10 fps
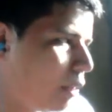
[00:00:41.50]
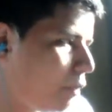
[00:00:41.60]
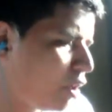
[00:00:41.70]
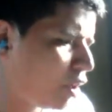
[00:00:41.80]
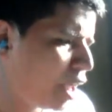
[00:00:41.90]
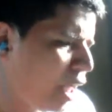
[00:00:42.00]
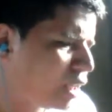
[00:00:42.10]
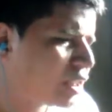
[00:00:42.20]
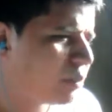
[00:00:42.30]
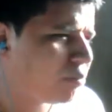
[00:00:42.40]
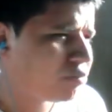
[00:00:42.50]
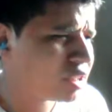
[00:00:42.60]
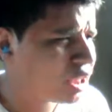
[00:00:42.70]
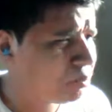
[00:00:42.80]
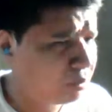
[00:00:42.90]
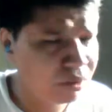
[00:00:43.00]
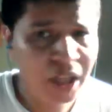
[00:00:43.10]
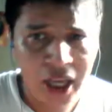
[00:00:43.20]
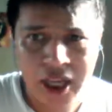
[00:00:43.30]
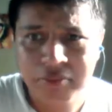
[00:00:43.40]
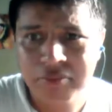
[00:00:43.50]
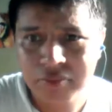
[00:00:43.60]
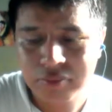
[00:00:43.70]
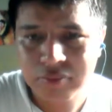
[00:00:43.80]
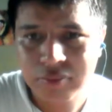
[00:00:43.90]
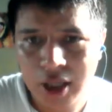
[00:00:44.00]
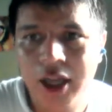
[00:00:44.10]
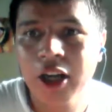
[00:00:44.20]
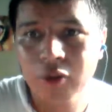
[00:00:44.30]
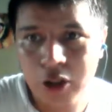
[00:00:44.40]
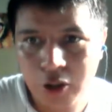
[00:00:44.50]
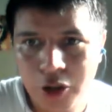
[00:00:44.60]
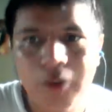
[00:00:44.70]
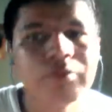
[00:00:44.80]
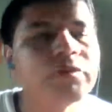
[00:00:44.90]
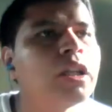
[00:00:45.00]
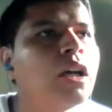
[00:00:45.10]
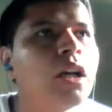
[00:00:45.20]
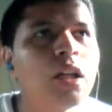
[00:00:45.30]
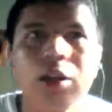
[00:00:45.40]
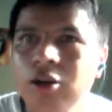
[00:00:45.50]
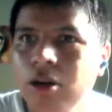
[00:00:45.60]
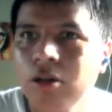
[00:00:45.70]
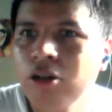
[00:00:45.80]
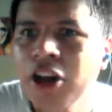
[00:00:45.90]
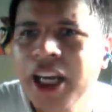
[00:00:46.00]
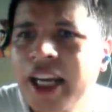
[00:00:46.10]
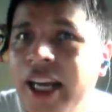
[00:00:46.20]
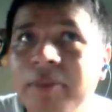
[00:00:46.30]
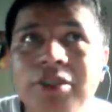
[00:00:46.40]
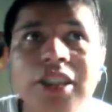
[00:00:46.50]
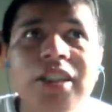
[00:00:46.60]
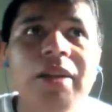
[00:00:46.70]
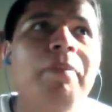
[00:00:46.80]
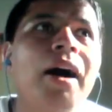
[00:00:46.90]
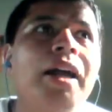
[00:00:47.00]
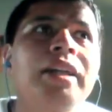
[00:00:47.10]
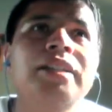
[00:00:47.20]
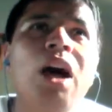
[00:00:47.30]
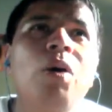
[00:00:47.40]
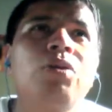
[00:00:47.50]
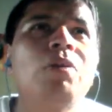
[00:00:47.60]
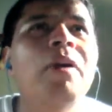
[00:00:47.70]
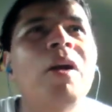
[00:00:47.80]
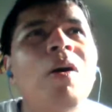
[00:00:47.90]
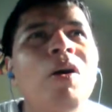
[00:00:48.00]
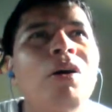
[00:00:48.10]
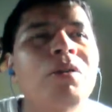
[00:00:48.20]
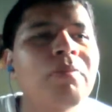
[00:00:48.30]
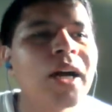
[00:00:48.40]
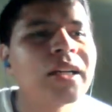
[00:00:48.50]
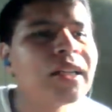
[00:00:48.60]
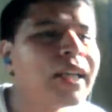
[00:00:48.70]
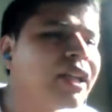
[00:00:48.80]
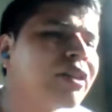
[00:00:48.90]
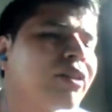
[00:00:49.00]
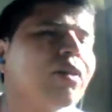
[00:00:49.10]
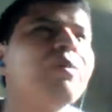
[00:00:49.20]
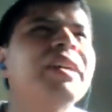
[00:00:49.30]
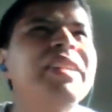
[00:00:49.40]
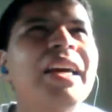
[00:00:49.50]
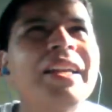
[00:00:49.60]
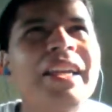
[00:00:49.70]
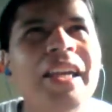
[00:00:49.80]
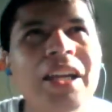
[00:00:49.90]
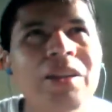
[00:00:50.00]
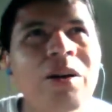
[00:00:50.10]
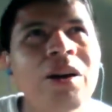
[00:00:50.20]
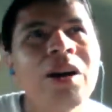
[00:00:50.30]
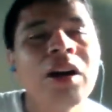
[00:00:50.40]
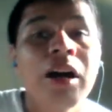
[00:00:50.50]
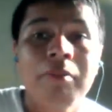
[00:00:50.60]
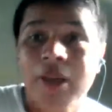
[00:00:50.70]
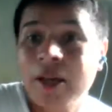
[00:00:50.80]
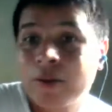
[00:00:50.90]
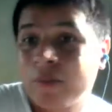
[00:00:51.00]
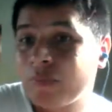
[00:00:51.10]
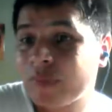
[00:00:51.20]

La mayoría, se, si pudieran, incluido yo, nos iríamos de este país a uno mejor, más lindo, más tranquilo, mejor,